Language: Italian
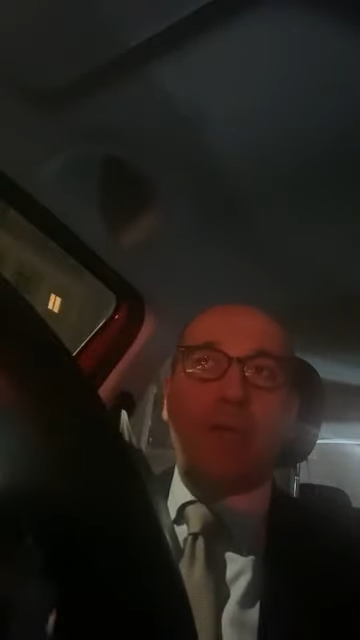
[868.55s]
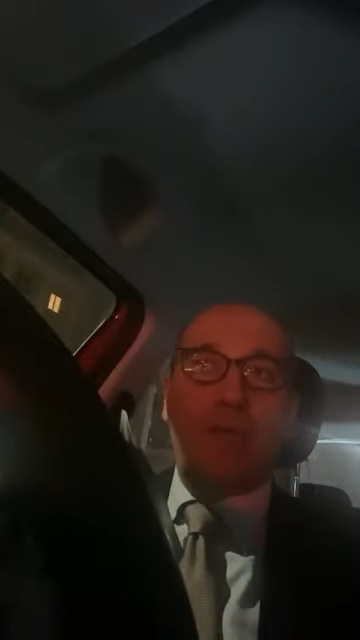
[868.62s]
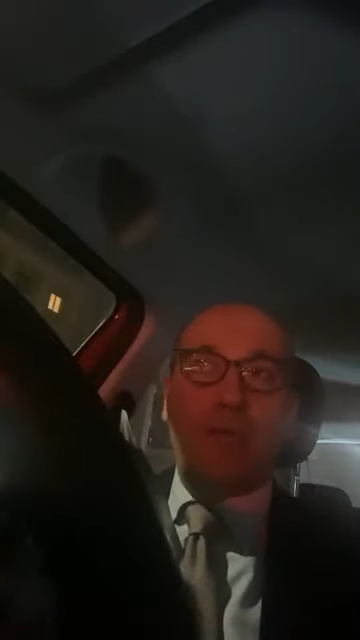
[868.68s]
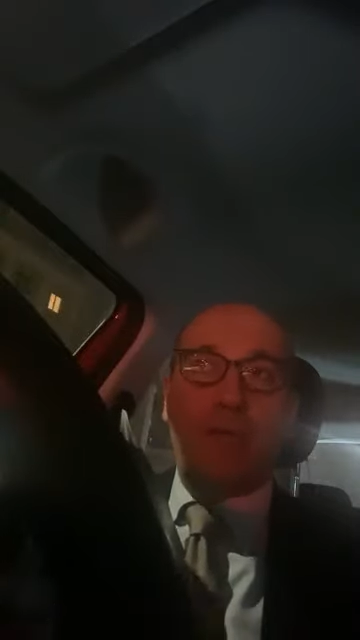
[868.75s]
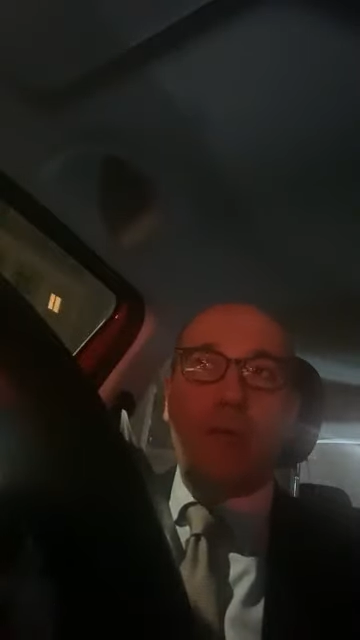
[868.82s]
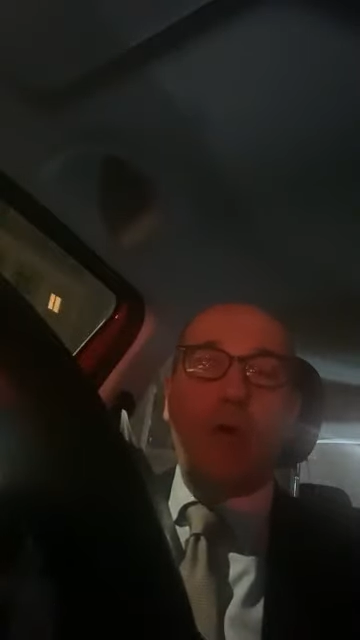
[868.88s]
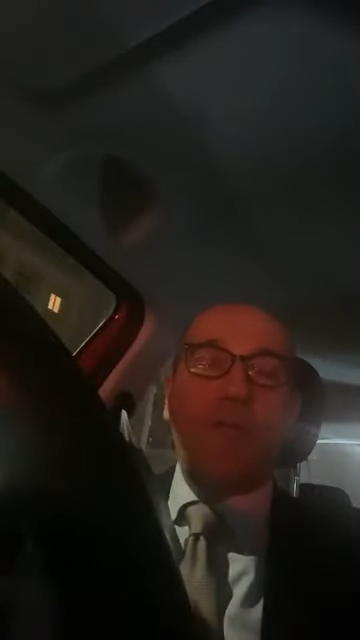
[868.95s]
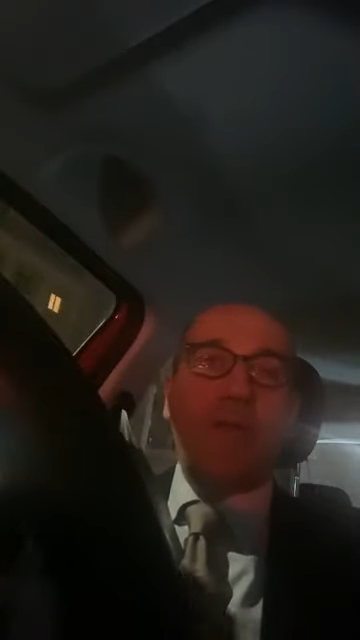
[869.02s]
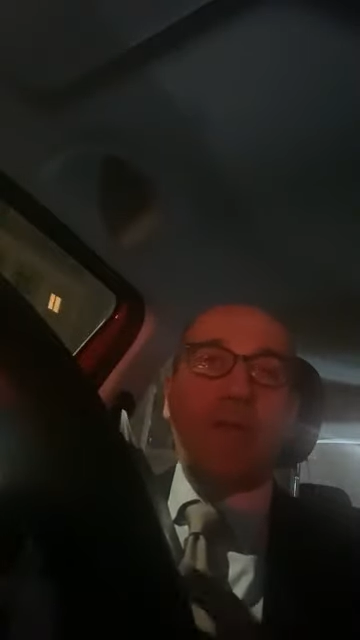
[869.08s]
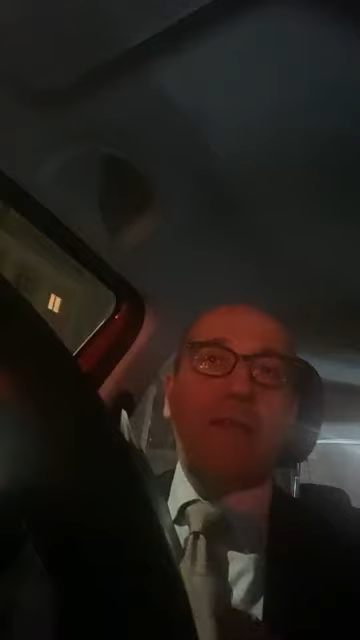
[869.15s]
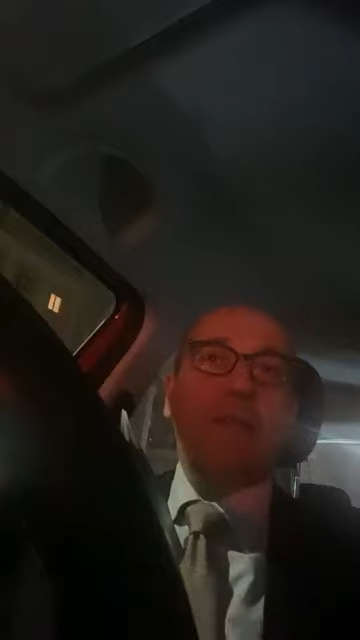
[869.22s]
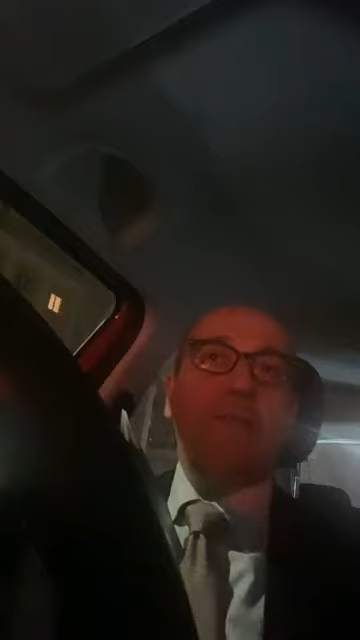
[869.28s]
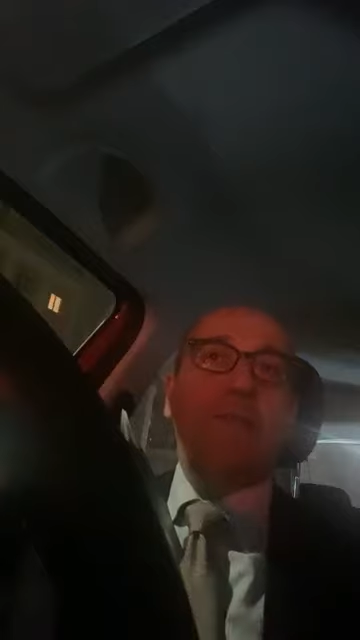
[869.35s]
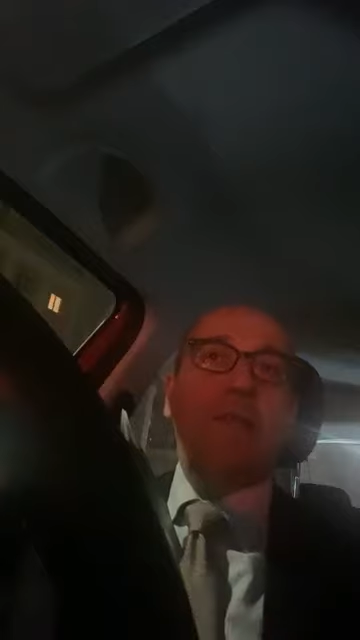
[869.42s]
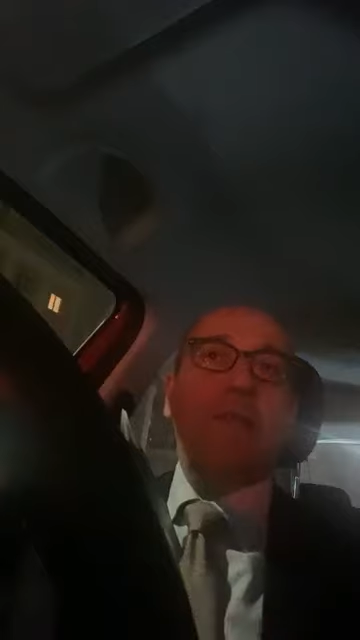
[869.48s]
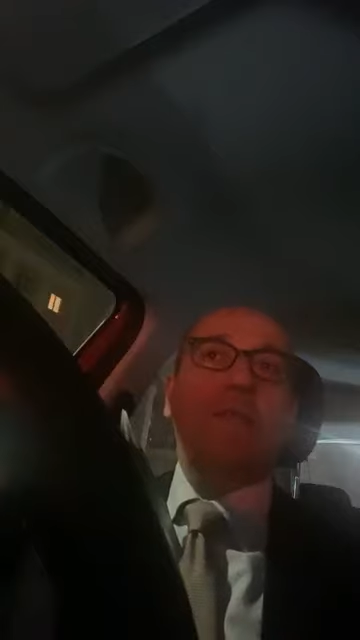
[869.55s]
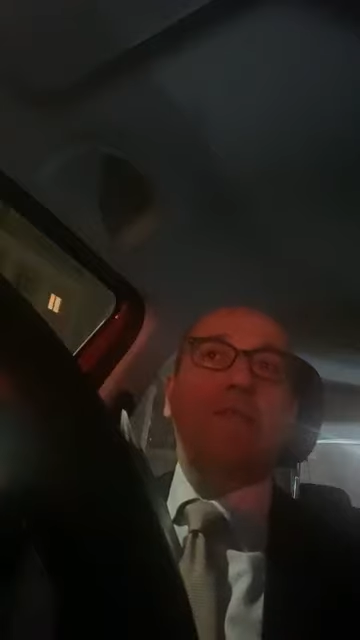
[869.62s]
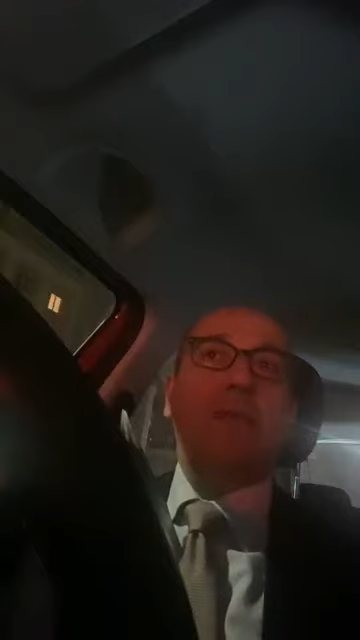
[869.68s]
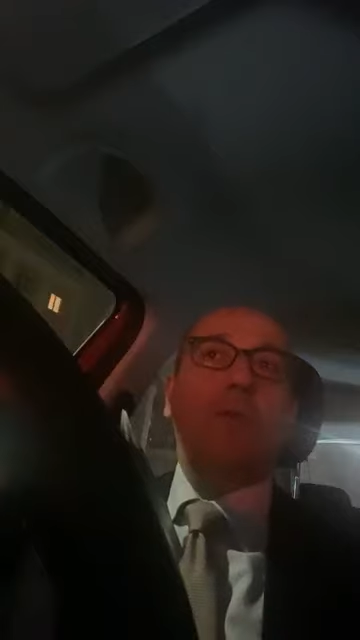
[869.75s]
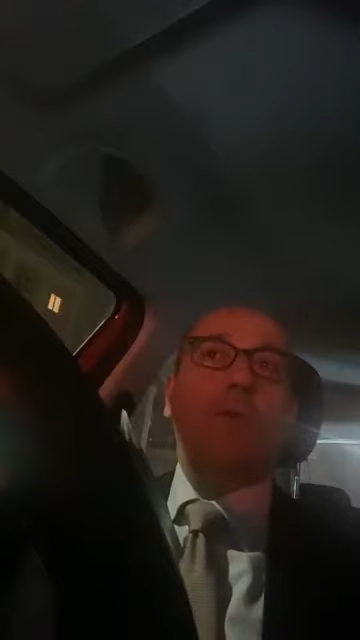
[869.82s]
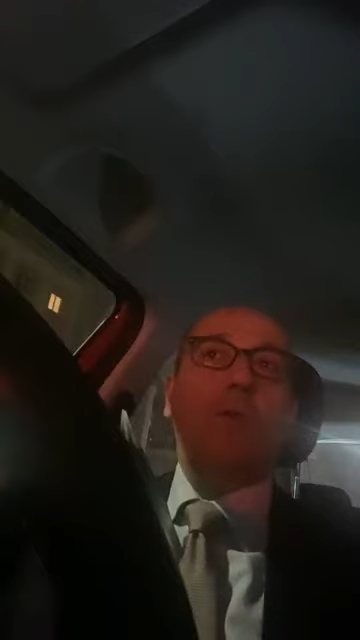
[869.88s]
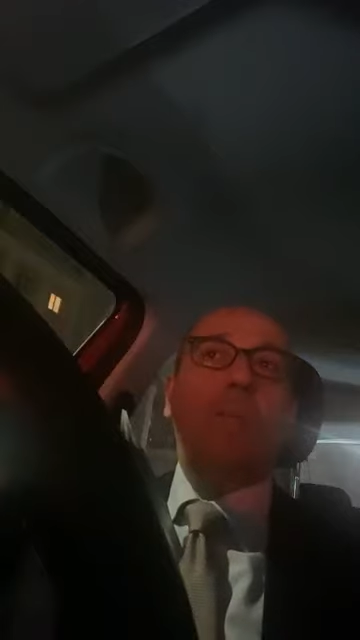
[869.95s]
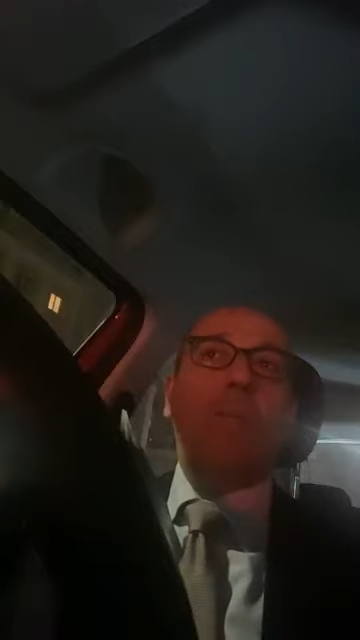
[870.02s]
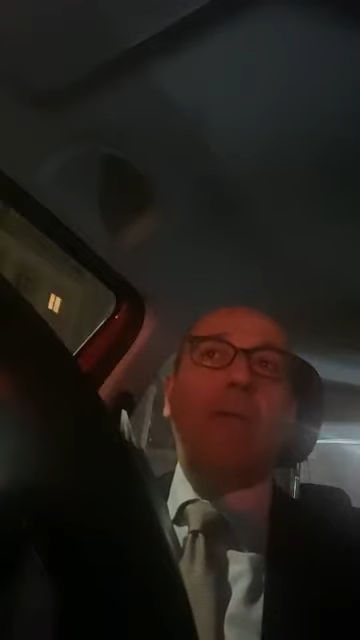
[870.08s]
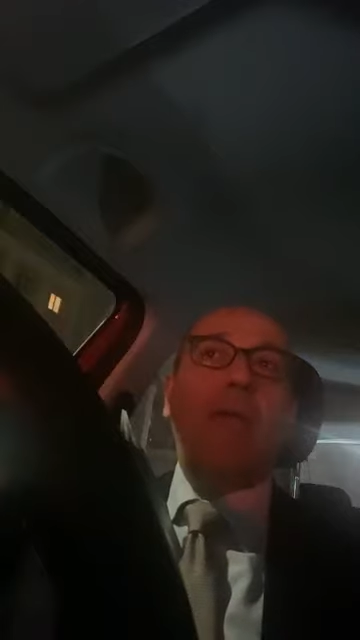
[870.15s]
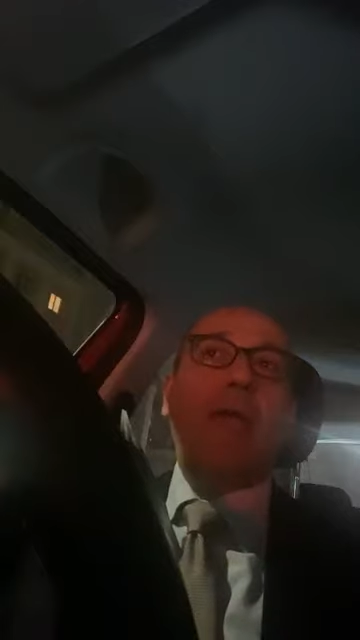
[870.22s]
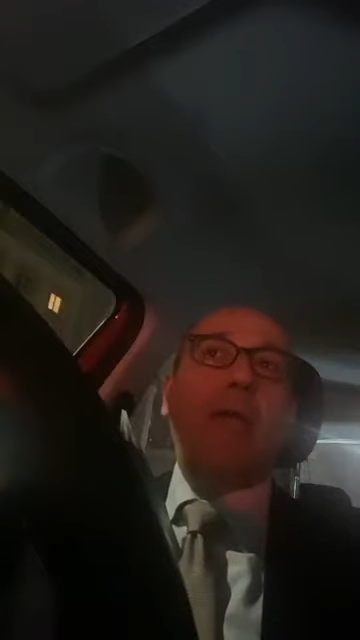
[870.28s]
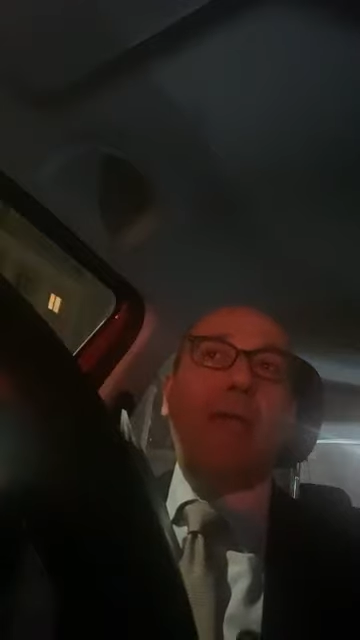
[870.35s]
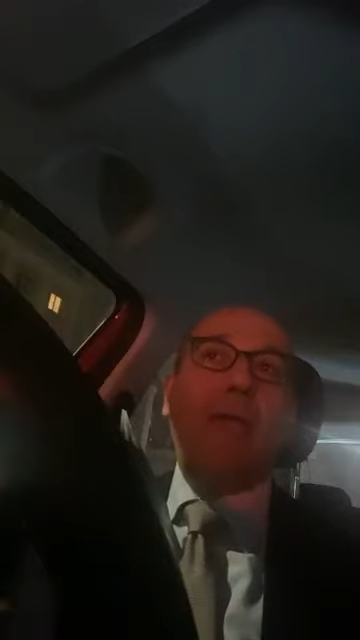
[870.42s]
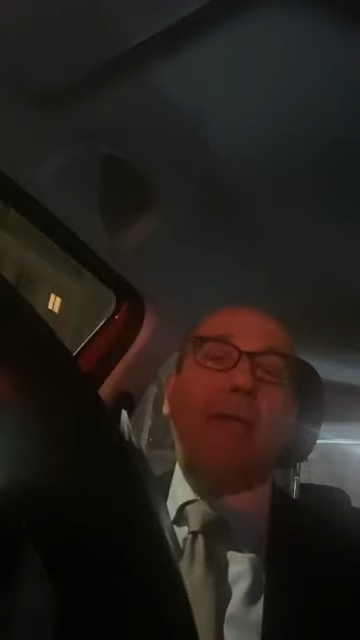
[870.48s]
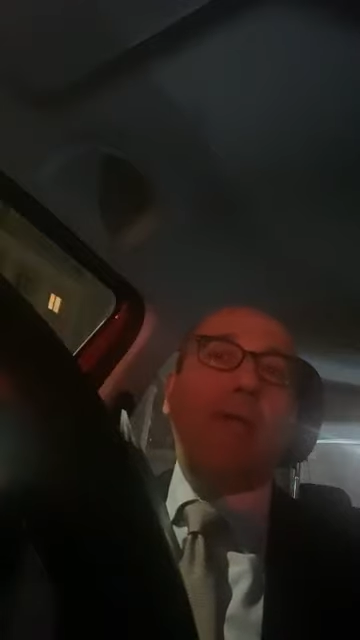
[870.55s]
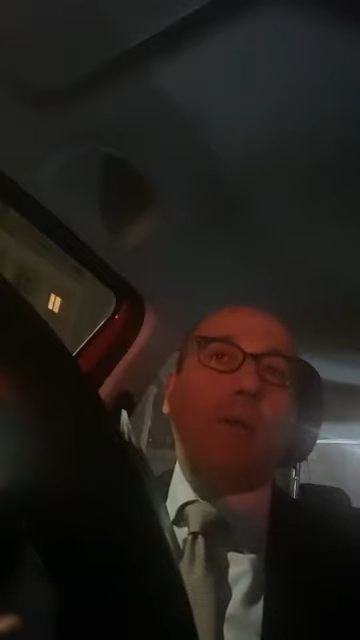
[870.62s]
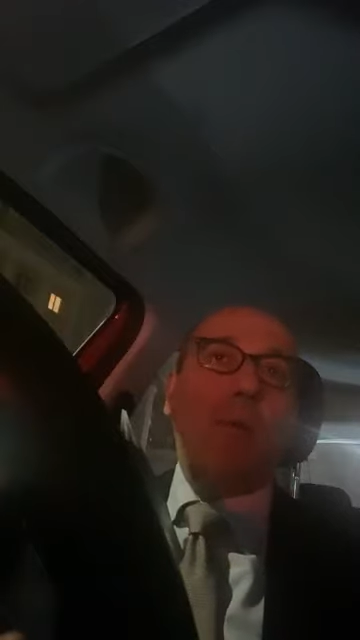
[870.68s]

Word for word: di governance finanziaria europea è